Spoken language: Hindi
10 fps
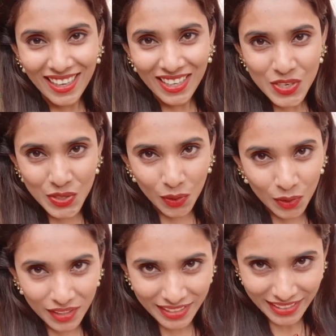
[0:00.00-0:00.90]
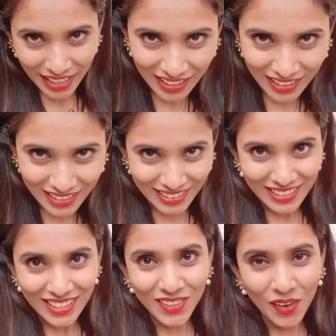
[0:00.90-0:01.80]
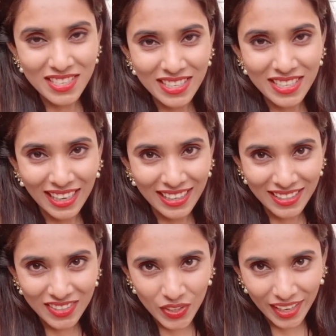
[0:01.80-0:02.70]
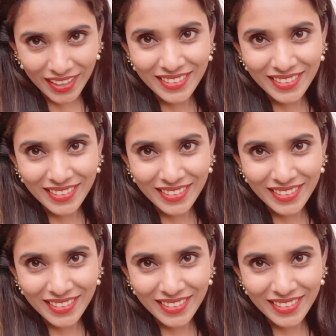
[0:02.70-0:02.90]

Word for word: शॉल टैलकर करौली सरकार की जय